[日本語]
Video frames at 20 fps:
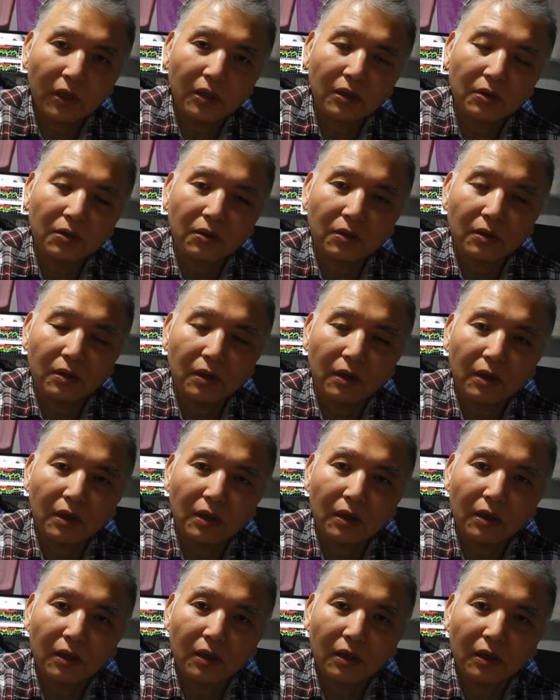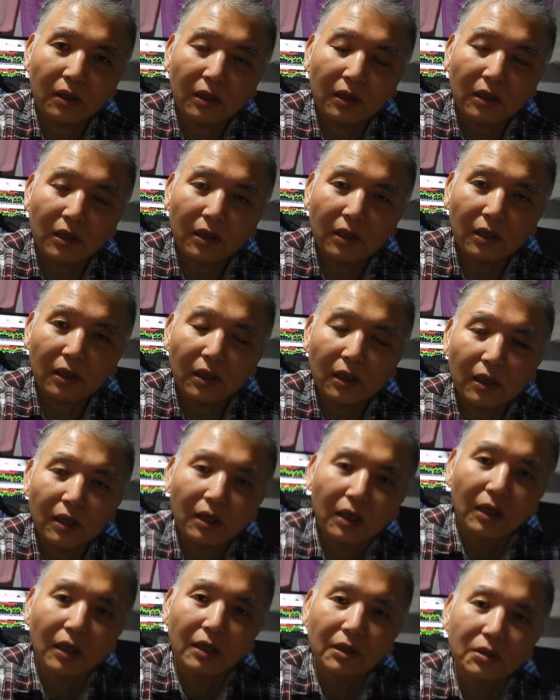いて日本あ
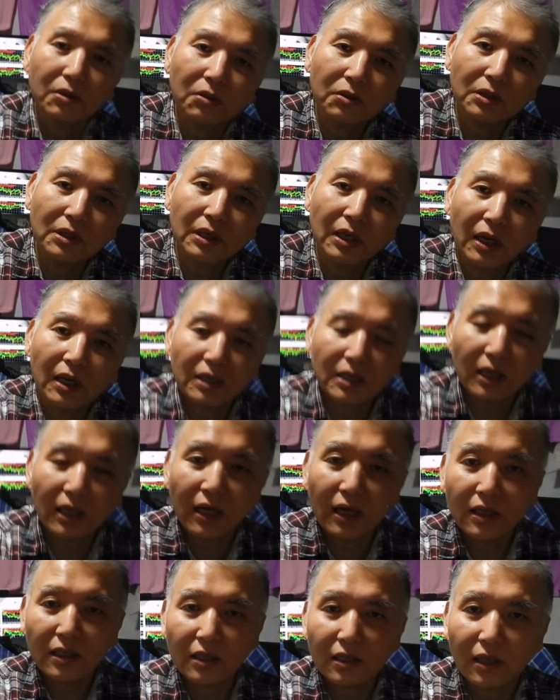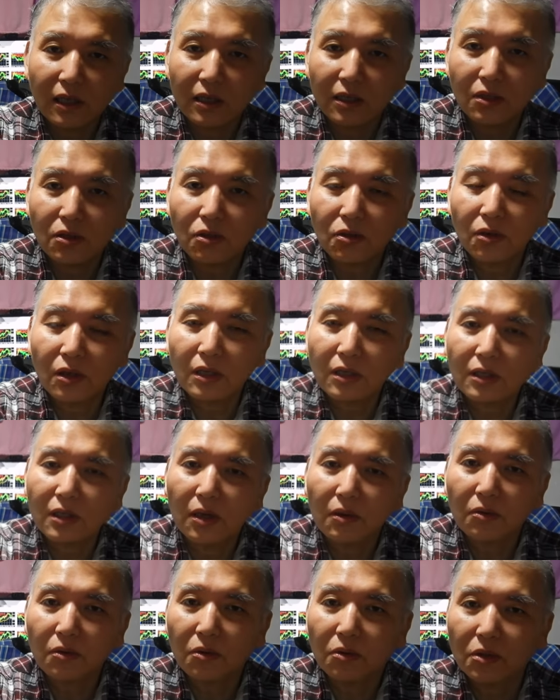日本一から世界一になり1億円
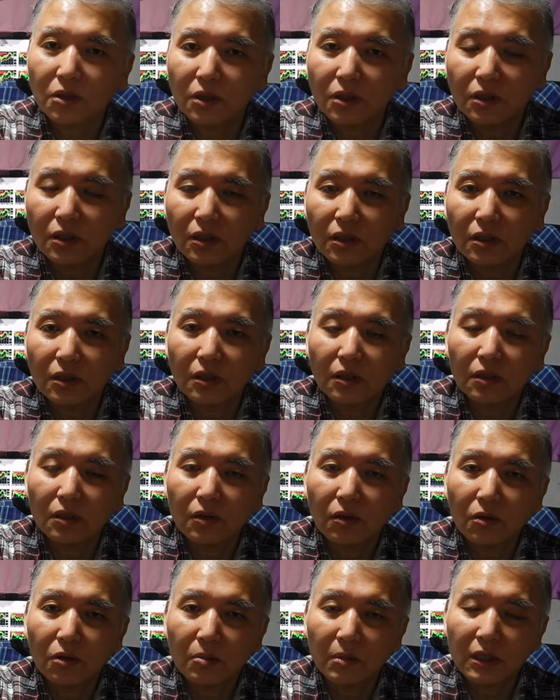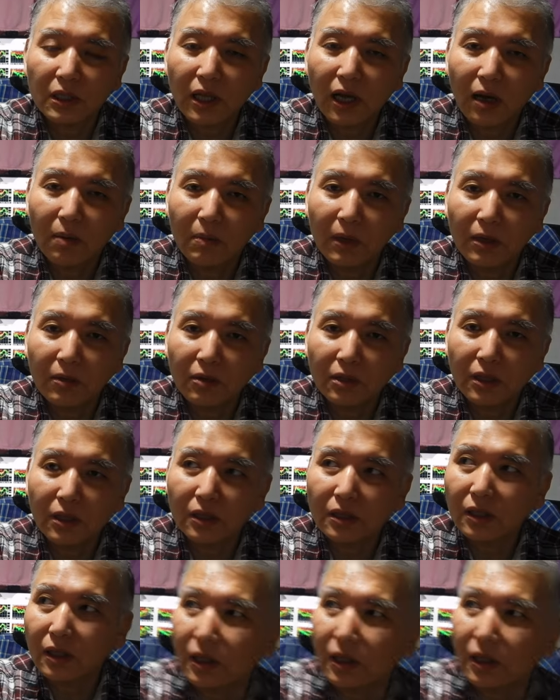近く投資しておりました販売は先